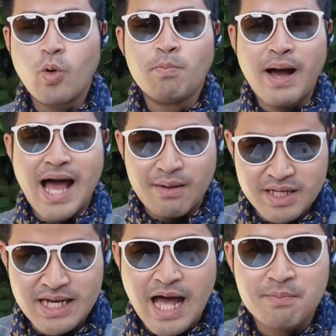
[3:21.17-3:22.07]
กุมภา
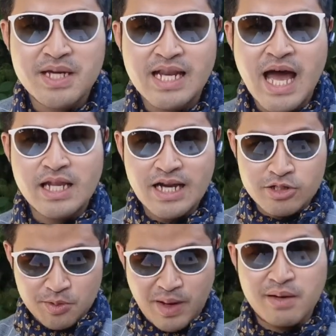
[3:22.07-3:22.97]
มีนาปีหน้าที่
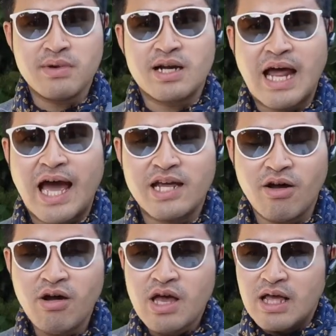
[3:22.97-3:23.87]
เราจะไปเมืองไทย
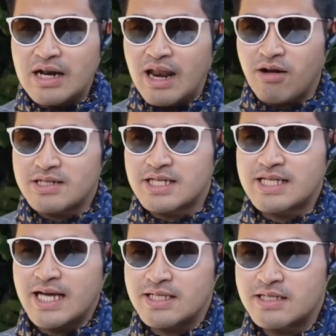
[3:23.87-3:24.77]
เนาะแล้วเราก็จะ
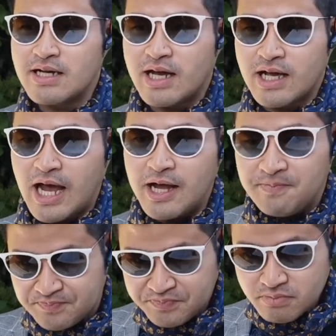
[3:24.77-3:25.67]
ใส่เสื้อนะคะ
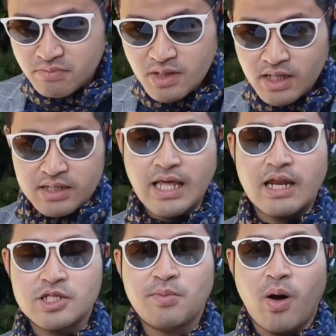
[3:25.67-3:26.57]
แต่
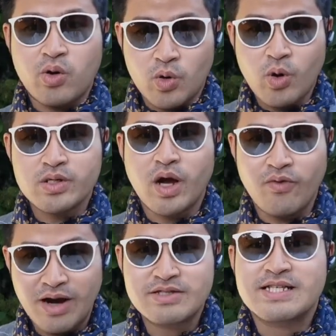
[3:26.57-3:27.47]
เราจะบอกทุกคนก่อ
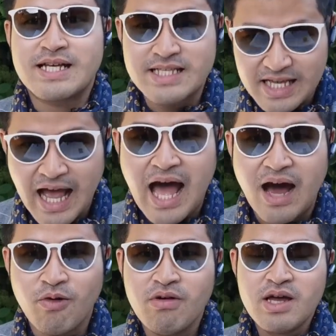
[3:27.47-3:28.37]
นว่าเราจะใส่สี
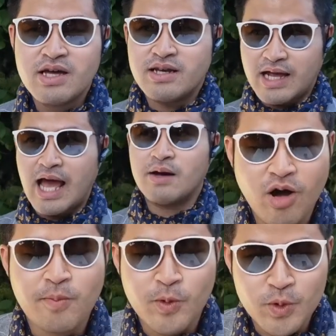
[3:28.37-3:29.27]
ขาวนะคะ
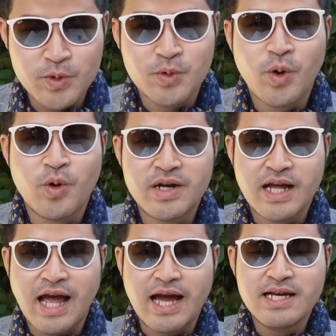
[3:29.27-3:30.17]
ขอบคุณทุกคน
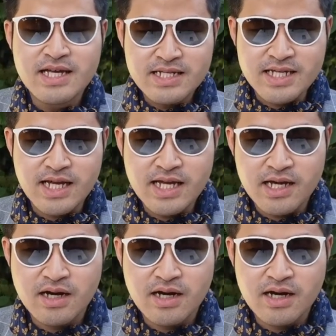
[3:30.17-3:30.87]
นะคะ ที่